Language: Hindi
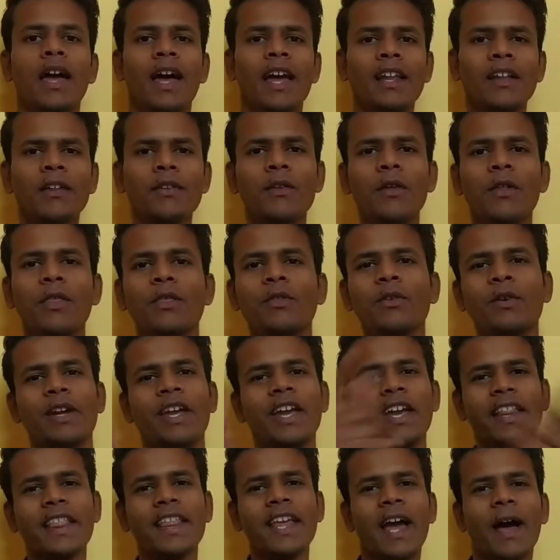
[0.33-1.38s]
हेलो दोस्तों
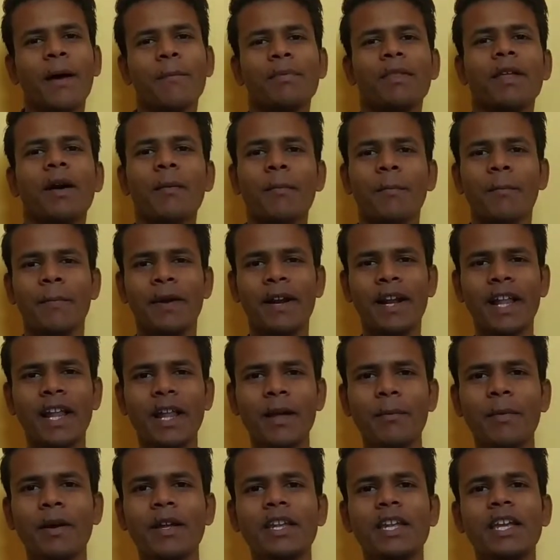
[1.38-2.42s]
कैसे हैं आप सब मेरा
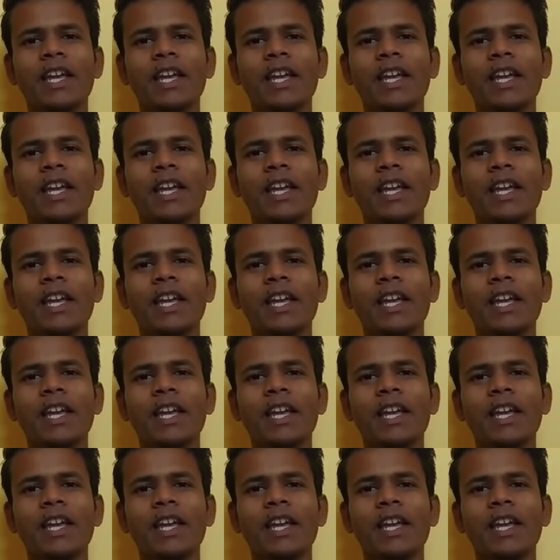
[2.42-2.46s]
नाम है